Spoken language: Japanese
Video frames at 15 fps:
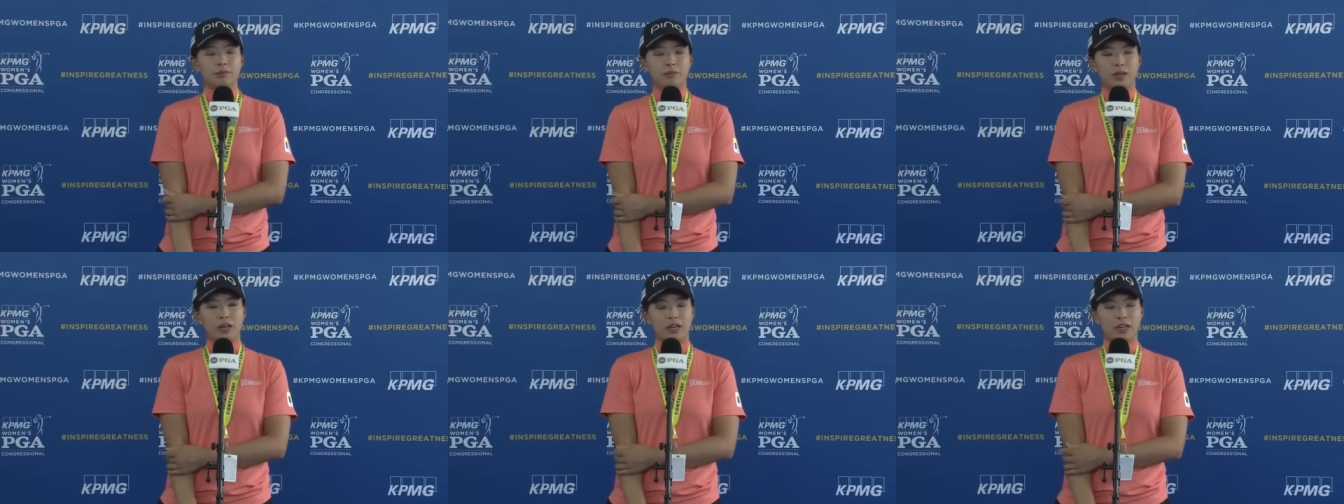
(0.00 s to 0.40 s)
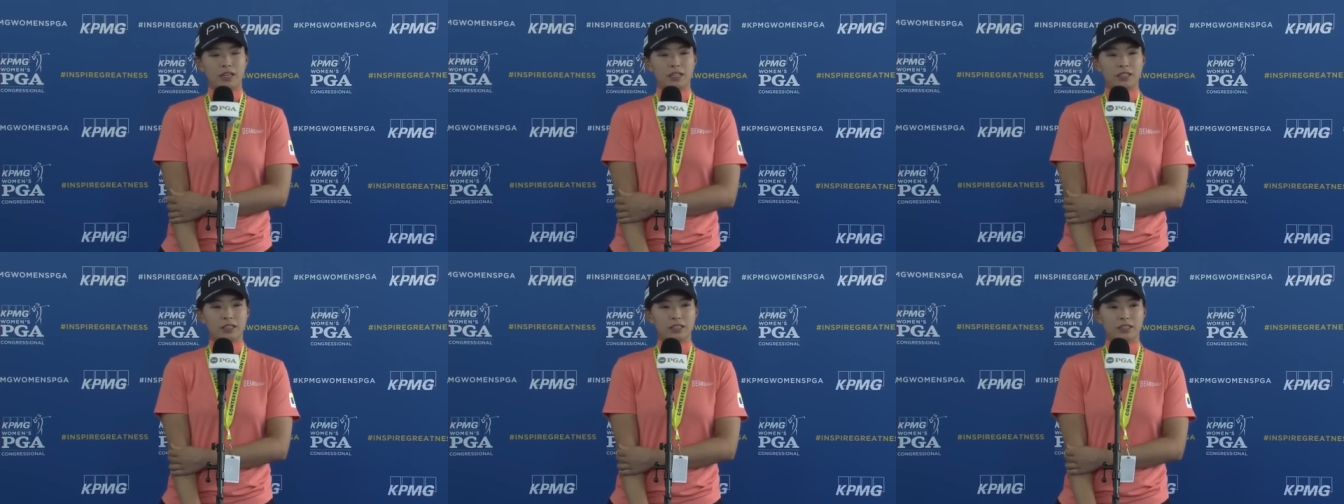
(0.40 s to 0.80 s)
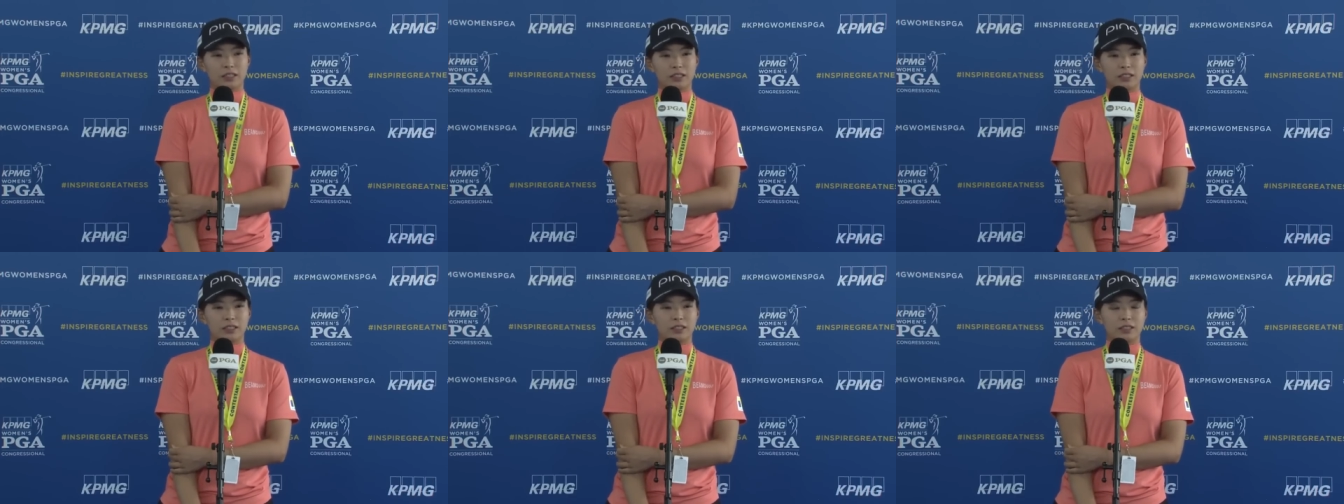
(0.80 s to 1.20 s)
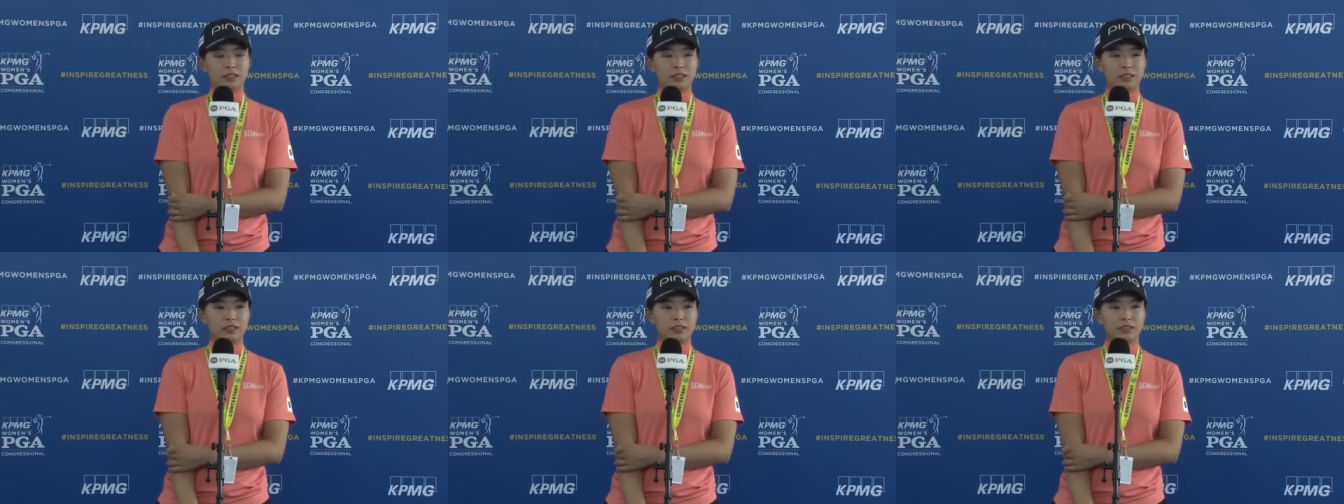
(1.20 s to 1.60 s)
まあ、
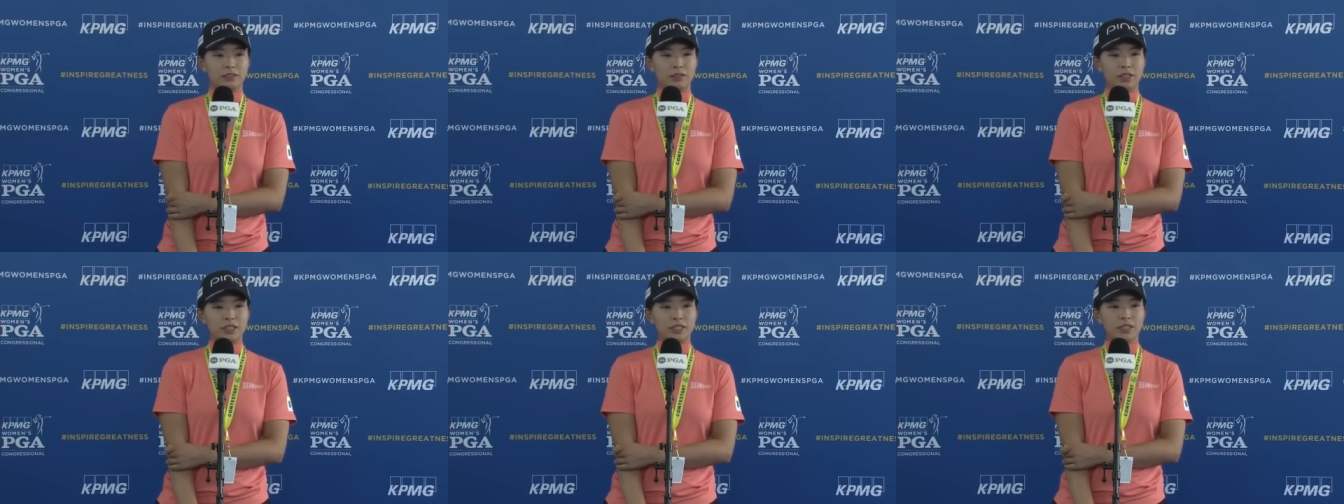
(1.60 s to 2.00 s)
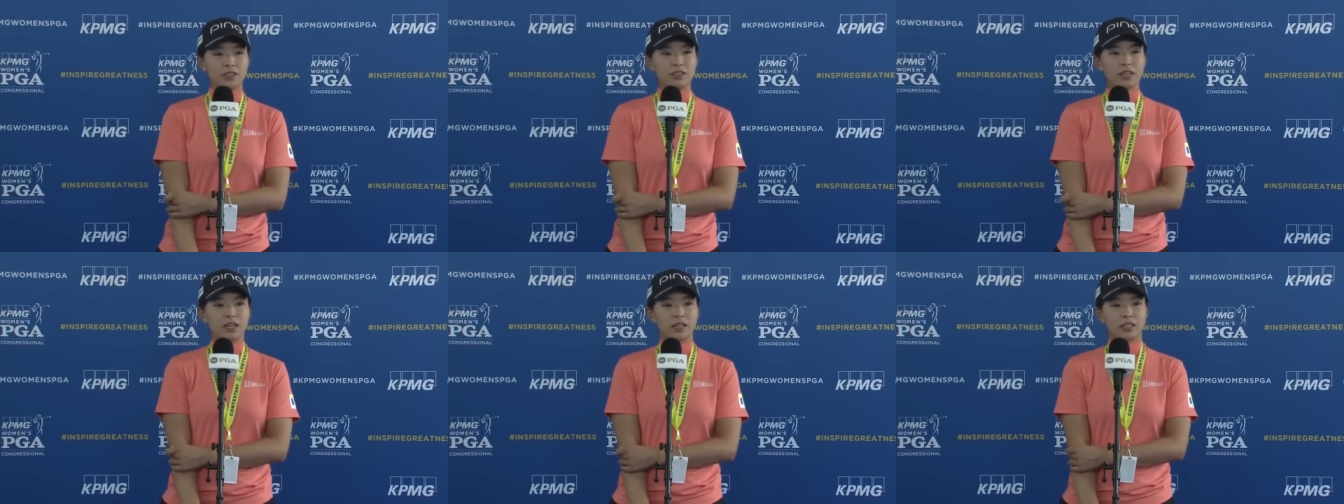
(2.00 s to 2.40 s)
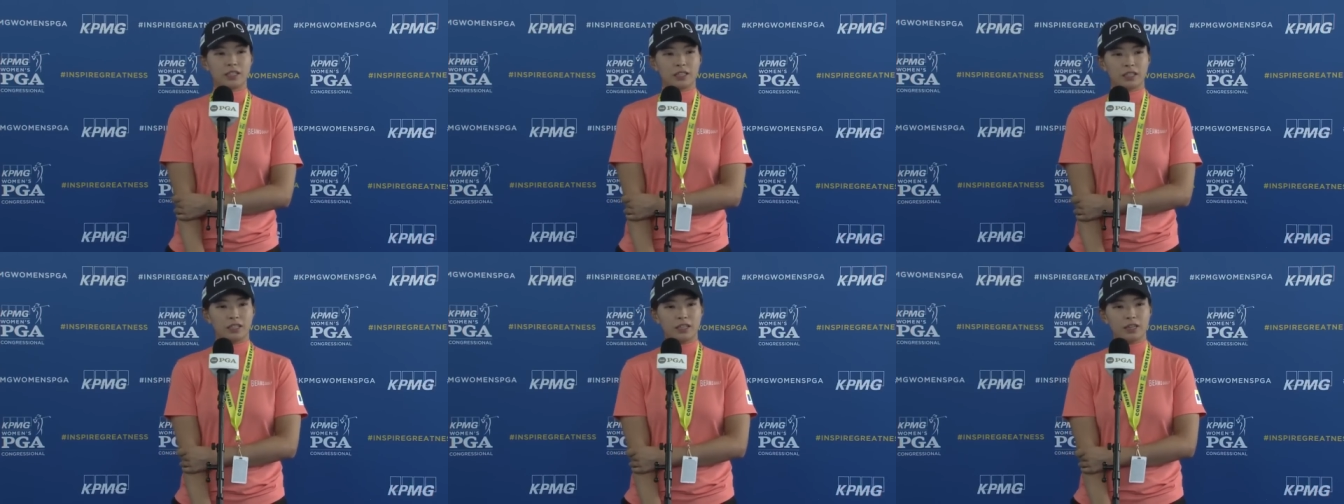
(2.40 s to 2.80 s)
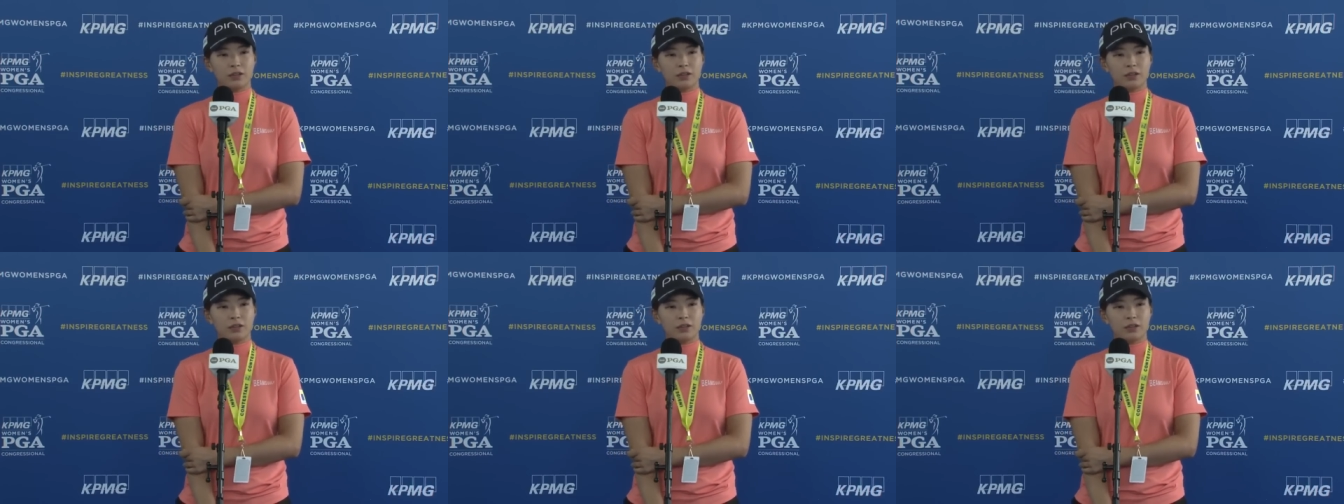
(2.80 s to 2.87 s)
ウェッジぐらいだったら結